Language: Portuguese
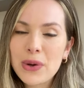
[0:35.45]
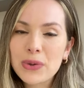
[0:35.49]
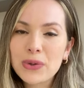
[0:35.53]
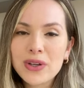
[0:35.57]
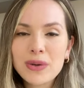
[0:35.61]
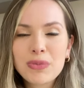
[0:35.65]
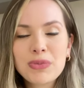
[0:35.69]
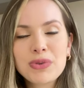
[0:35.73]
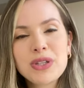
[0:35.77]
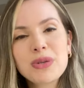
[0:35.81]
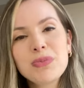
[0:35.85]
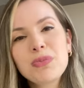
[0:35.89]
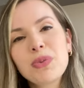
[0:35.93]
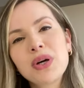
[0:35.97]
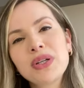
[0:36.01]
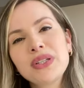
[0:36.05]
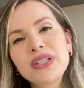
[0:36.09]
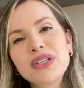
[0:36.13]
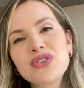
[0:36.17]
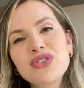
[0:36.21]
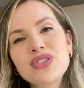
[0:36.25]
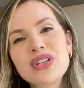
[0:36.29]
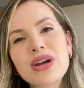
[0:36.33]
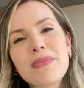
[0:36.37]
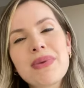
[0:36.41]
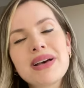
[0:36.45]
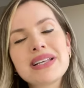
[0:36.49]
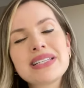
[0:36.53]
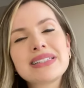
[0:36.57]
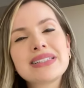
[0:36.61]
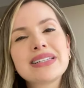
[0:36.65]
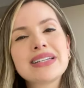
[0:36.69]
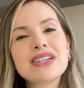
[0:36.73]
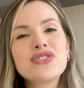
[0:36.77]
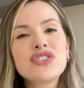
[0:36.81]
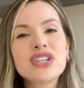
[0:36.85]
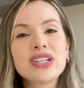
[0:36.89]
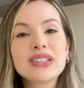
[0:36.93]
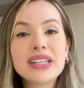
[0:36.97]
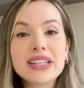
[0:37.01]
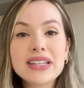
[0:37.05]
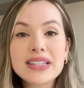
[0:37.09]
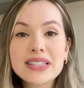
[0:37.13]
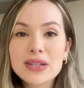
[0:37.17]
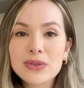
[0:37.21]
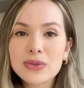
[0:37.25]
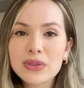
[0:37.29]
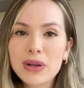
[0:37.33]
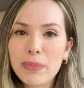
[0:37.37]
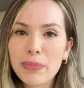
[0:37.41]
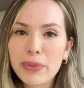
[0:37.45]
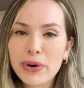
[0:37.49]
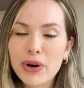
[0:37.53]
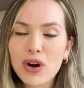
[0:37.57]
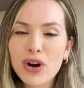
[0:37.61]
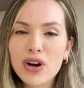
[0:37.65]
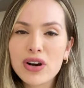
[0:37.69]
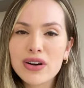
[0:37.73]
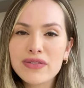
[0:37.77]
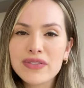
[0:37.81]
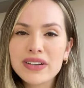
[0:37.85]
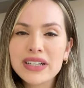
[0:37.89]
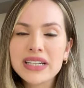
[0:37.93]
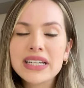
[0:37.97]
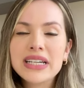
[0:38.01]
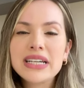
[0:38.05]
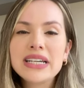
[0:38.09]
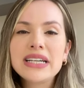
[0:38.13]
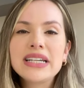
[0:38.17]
Então é muito importante dar bastante atenção na prova.